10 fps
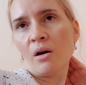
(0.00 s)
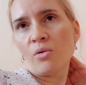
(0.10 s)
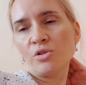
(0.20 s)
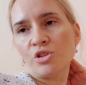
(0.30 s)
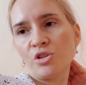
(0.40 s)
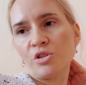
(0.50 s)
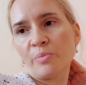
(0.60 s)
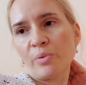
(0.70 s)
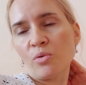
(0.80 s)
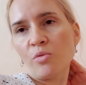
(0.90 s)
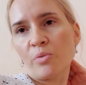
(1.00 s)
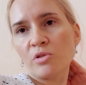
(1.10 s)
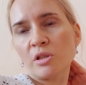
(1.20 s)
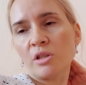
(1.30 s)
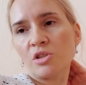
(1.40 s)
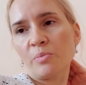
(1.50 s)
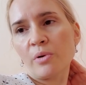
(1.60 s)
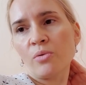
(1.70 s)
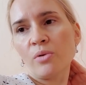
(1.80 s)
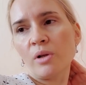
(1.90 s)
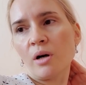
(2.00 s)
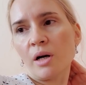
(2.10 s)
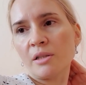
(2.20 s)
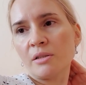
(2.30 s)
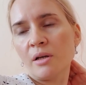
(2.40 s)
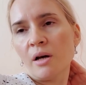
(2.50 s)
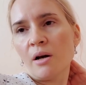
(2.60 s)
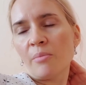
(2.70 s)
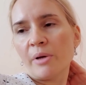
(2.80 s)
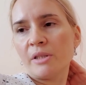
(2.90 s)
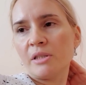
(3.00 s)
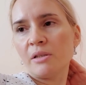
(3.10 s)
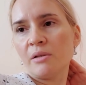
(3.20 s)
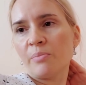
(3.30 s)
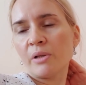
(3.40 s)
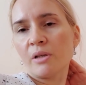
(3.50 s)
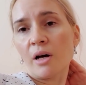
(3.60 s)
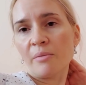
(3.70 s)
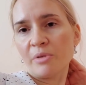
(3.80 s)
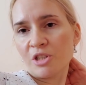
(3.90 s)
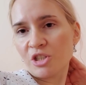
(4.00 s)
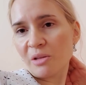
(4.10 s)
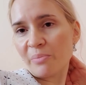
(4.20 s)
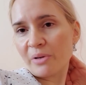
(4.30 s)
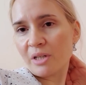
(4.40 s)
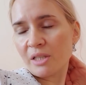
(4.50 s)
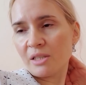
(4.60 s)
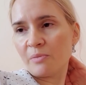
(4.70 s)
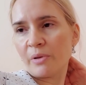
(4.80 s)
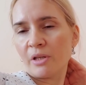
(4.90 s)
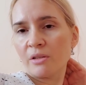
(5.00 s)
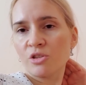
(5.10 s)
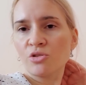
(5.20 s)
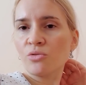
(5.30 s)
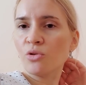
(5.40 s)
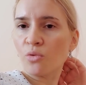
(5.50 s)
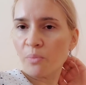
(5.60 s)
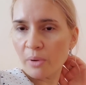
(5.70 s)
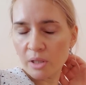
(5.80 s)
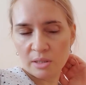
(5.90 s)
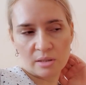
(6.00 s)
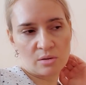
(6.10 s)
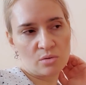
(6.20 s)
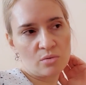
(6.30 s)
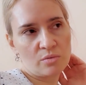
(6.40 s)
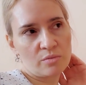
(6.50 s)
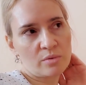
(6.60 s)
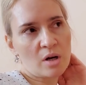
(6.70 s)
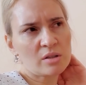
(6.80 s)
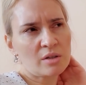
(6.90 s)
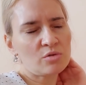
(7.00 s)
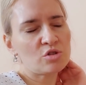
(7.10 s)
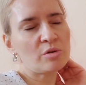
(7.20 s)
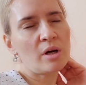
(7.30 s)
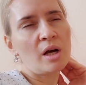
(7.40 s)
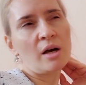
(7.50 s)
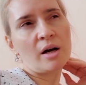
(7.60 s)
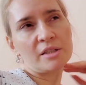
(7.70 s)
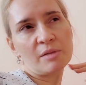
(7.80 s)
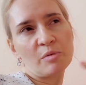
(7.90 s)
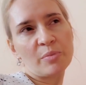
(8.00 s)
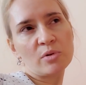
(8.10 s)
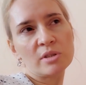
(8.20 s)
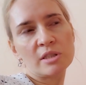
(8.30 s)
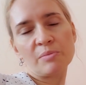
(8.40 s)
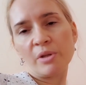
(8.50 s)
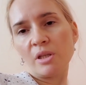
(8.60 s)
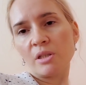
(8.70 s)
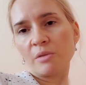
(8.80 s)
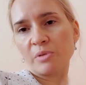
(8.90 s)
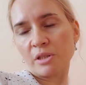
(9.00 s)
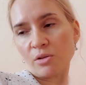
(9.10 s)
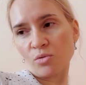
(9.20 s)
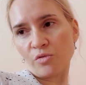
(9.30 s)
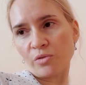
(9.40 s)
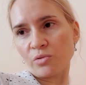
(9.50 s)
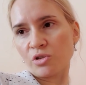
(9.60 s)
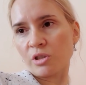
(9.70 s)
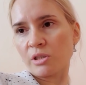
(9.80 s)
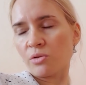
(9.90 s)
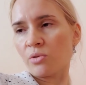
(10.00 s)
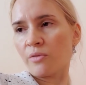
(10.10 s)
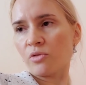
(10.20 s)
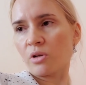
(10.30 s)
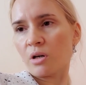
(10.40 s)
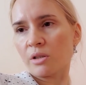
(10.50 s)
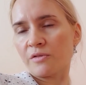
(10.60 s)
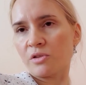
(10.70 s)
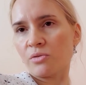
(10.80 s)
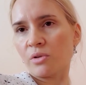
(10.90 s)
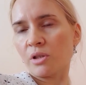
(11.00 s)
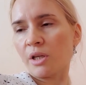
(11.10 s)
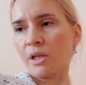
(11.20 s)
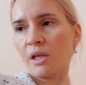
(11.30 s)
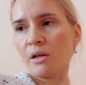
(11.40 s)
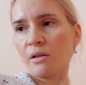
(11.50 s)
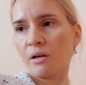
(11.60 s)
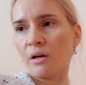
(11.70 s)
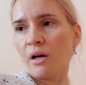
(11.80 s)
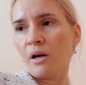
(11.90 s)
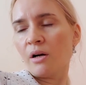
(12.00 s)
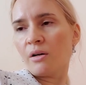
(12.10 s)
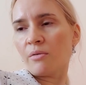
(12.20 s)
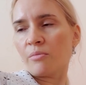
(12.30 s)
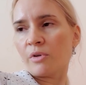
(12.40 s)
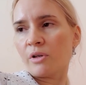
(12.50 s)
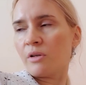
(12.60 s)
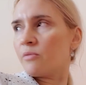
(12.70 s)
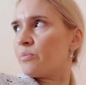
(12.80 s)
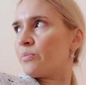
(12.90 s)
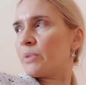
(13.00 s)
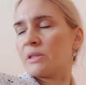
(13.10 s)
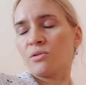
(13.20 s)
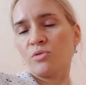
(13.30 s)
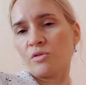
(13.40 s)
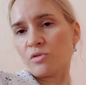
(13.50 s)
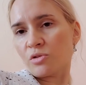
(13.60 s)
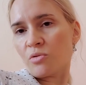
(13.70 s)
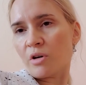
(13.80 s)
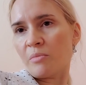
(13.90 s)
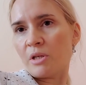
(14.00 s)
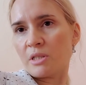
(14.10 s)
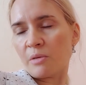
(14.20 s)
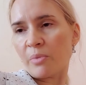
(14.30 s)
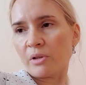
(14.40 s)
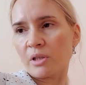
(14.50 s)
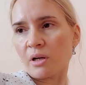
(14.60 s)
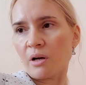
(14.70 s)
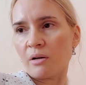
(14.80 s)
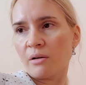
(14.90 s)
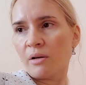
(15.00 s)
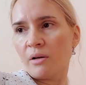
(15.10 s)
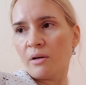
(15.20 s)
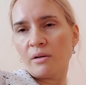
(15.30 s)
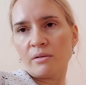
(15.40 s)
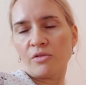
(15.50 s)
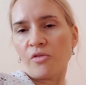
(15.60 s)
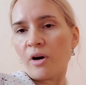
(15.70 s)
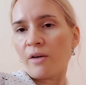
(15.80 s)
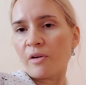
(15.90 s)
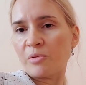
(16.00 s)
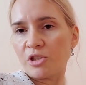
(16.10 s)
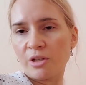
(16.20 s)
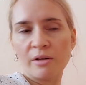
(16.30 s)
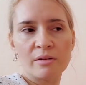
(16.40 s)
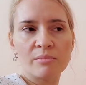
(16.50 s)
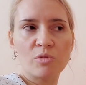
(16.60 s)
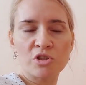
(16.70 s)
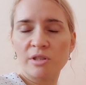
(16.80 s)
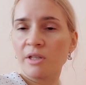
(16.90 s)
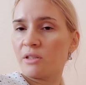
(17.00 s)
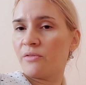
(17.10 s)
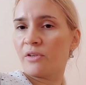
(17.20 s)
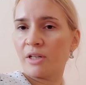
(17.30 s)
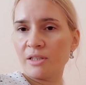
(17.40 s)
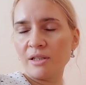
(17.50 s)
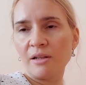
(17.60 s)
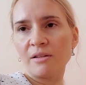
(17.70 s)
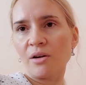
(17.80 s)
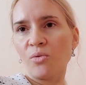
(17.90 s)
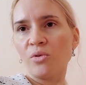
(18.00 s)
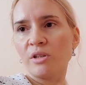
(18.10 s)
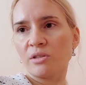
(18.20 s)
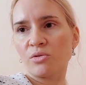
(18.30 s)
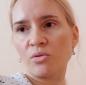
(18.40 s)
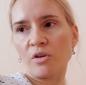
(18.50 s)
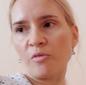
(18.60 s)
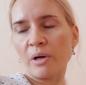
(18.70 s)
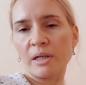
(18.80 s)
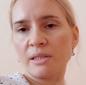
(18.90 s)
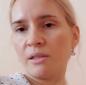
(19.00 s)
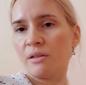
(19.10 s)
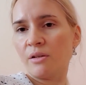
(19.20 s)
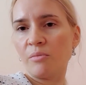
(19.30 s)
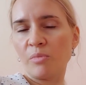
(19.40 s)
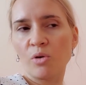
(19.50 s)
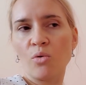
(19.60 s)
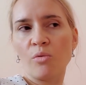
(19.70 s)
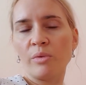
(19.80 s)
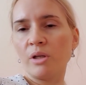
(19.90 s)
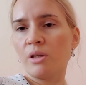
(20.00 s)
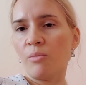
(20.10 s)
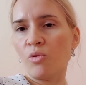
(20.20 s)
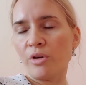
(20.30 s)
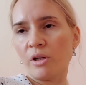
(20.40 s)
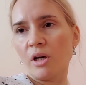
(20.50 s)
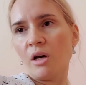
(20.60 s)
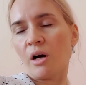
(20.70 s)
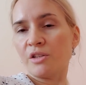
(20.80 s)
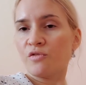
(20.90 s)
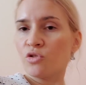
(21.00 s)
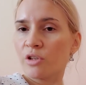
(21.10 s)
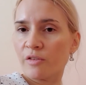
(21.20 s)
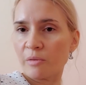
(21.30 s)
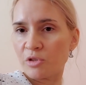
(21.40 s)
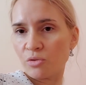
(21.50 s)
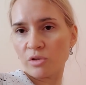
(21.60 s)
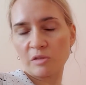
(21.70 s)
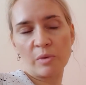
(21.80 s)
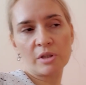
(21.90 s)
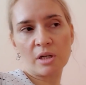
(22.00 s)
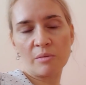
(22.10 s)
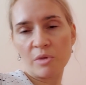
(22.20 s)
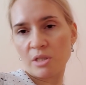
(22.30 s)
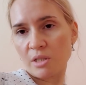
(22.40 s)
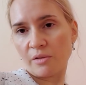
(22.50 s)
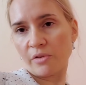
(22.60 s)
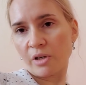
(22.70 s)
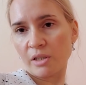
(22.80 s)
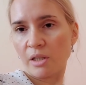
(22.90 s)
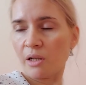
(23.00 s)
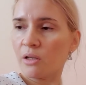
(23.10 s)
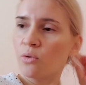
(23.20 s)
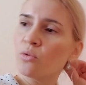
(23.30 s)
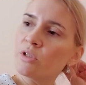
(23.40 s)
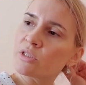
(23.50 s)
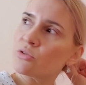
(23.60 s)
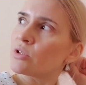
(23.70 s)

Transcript: Очень тепло, просто даже погулять, пойти по набережной походить. Понятно, что не купаться, но как-то уже хотя бы просто сменить обстановку. Уже настолько вот как-то все надоело. Мы, по сути, вот сколько, месяца полтора Два вообще, можно сказать, не выходили на улицу, только в магазин бегом и домой. А девчонки вообще у нас полтора месяца не выходили на улицу.